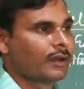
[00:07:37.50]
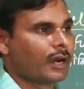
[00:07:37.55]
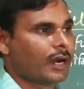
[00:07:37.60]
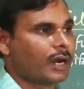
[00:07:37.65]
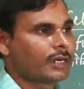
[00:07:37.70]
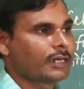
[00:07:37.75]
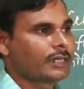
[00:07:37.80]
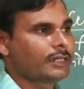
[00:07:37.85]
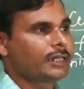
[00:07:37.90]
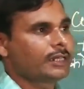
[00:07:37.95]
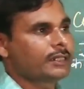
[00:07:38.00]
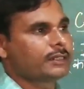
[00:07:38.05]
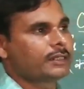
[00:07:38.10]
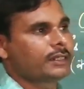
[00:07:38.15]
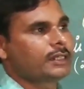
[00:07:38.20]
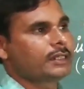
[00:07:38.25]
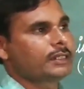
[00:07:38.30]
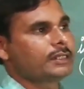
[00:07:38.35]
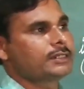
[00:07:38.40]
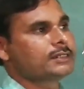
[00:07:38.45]
आगे
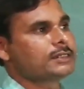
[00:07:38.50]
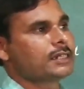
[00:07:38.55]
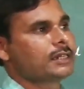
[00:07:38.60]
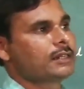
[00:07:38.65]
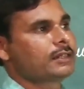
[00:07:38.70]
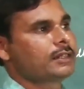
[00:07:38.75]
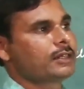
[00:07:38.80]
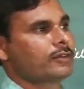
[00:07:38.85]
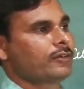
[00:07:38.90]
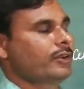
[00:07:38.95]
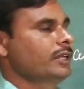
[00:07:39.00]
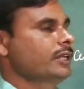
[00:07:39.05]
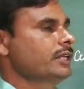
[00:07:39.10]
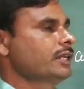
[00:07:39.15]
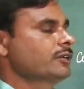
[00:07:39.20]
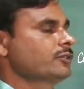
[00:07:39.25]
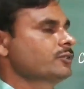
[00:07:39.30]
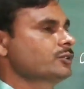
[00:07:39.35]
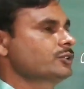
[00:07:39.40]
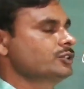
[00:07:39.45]
देखते हैं कि सेल थ्योरी
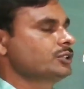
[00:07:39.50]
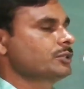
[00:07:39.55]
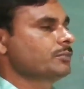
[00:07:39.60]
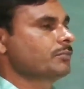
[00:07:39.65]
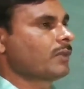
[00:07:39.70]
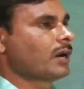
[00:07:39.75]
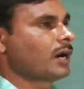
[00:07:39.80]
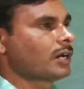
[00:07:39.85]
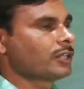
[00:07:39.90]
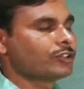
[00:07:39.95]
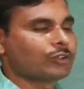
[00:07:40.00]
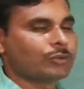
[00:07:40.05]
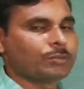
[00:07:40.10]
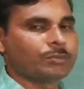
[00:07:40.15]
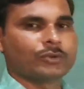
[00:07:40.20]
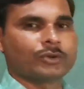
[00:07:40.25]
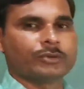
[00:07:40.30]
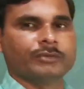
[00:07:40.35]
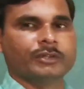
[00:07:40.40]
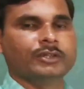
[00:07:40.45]
के कुछ
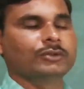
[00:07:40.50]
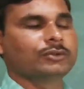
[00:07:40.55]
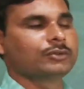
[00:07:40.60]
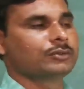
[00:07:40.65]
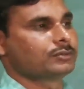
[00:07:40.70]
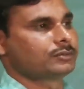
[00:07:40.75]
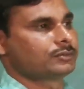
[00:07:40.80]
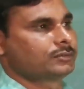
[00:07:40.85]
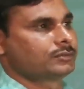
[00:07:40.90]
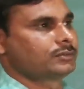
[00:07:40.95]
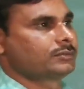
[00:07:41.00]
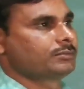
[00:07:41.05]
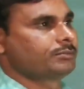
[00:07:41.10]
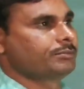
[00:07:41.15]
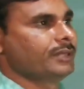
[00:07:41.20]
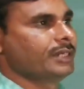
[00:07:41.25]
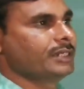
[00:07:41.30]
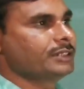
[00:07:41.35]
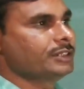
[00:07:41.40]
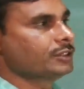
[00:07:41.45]
महत्वपूर्ण बिंदु
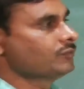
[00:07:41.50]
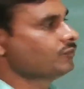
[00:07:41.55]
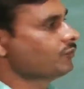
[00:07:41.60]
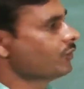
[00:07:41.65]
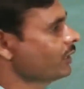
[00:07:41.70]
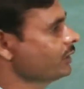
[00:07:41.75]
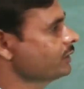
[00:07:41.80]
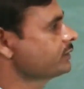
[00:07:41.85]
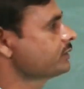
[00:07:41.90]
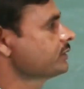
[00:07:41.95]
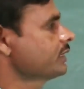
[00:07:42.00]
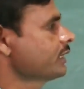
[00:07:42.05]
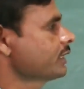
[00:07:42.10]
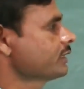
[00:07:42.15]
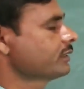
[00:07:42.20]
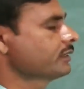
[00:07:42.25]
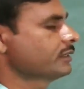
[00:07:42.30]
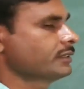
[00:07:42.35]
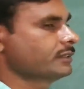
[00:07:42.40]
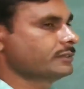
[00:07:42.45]
बेसिक पॉइंट्स क्या
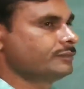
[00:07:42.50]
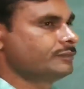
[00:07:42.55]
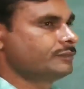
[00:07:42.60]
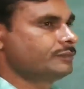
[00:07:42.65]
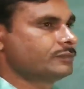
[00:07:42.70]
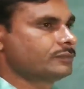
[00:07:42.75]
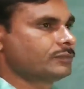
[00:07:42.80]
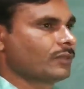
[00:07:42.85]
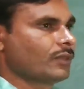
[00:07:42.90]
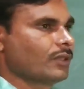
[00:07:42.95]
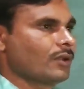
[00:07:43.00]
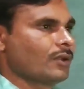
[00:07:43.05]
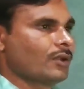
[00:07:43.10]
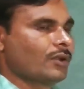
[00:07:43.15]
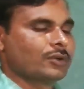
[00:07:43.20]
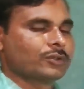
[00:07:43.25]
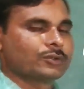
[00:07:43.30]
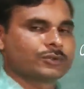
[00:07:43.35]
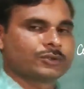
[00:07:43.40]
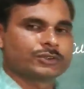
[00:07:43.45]
थे
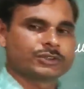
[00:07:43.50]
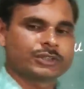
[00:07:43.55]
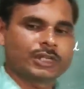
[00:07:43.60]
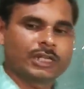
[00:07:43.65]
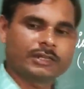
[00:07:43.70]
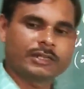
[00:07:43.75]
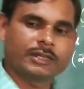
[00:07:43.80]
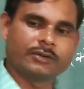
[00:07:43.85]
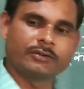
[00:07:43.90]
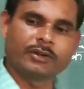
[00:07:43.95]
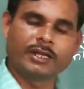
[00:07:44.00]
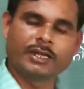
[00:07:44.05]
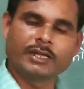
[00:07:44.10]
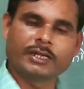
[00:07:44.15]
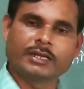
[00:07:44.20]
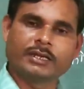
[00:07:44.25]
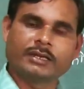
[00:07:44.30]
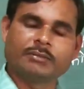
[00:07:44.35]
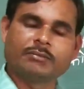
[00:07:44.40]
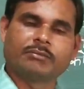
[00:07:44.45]
तो सेल थ्योरी
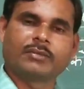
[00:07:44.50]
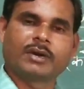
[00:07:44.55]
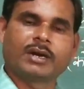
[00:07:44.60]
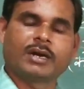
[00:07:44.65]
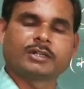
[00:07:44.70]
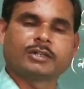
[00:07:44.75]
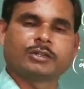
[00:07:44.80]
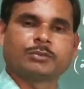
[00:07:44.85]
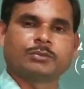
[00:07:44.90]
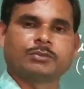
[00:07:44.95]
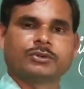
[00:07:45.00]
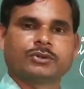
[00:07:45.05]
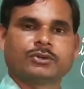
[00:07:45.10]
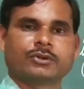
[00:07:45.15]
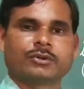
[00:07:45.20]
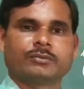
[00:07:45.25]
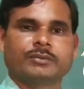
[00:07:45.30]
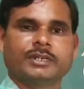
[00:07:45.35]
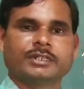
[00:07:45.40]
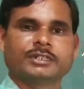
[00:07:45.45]
के महत्वपूर्ण
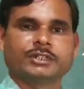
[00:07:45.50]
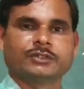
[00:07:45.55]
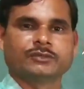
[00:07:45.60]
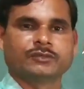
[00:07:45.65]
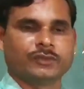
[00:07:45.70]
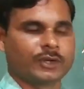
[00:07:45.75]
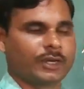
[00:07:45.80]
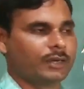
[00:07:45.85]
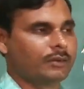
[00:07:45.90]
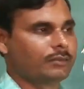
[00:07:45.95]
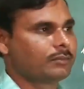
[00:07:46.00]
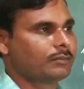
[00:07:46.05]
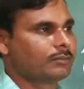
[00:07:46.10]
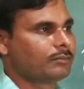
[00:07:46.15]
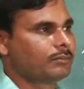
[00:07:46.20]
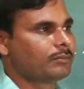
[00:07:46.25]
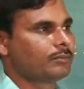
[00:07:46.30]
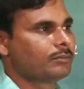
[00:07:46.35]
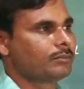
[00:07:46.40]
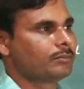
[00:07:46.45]
और बेसिक पॉइंट
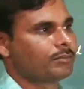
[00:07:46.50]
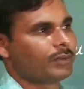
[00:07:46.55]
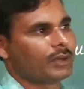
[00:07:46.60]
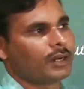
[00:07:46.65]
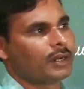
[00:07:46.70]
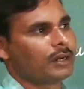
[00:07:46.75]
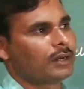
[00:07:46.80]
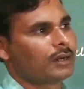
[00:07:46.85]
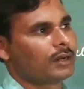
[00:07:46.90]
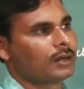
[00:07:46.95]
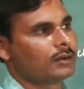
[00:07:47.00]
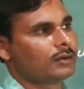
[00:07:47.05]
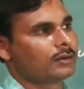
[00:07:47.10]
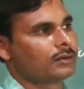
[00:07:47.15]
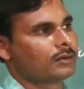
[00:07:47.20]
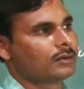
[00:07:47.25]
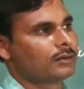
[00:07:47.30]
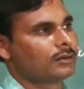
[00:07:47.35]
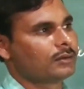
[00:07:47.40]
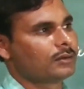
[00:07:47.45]
पहला
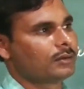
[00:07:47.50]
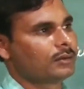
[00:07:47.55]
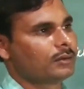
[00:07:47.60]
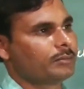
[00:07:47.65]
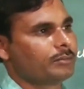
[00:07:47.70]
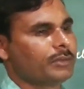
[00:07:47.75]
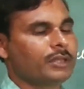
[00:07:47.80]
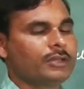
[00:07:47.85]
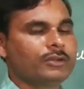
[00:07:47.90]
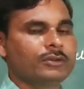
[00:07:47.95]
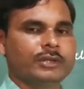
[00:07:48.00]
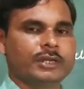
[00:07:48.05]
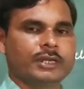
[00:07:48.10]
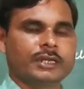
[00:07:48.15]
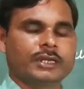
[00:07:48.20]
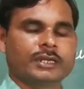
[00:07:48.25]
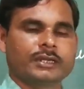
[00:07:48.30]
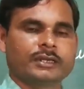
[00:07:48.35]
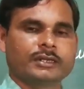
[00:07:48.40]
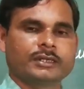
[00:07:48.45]
बिंदु ये
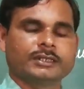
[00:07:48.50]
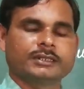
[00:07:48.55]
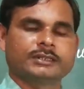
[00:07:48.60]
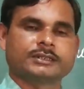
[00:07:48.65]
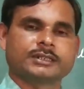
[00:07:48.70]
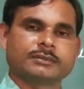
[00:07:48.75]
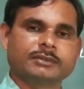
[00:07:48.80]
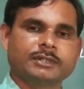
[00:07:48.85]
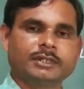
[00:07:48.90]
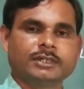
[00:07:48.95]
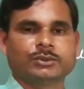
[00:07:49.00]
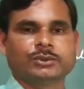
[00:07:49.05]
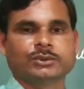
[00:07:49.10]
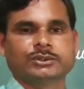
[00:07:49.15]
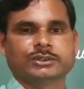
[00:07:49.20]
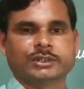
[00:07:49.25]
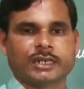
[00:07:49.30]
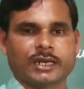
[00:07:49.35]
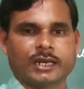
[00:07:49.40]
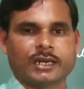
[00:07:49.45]
है कि सभी
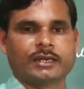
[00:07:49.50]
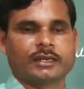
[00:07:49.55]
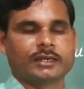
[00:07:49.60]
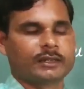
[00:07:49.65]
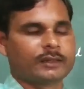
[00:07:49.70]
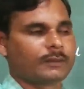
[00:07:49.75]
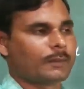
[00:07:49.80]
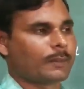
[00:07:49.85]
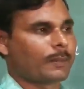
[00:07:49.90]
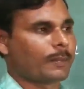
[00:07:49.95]
कोशिकाएं